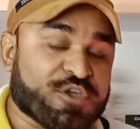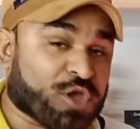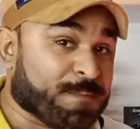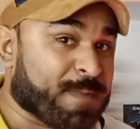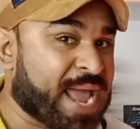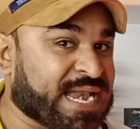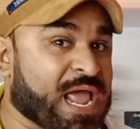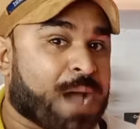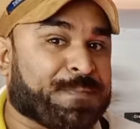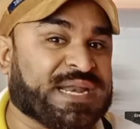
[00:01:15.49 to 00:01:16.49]
क्योंकि
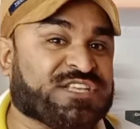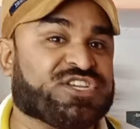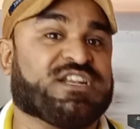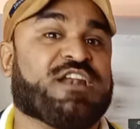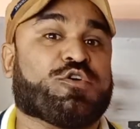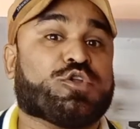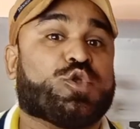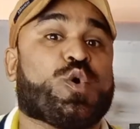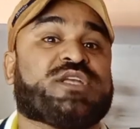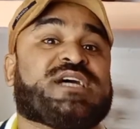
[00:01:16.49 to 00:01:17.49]
मैंने अपने चैनल को
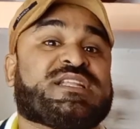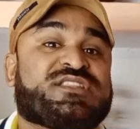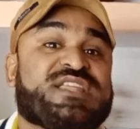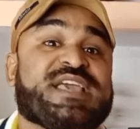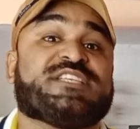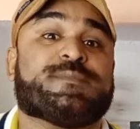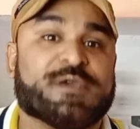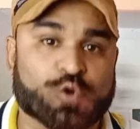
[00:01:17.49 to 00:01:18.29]
2023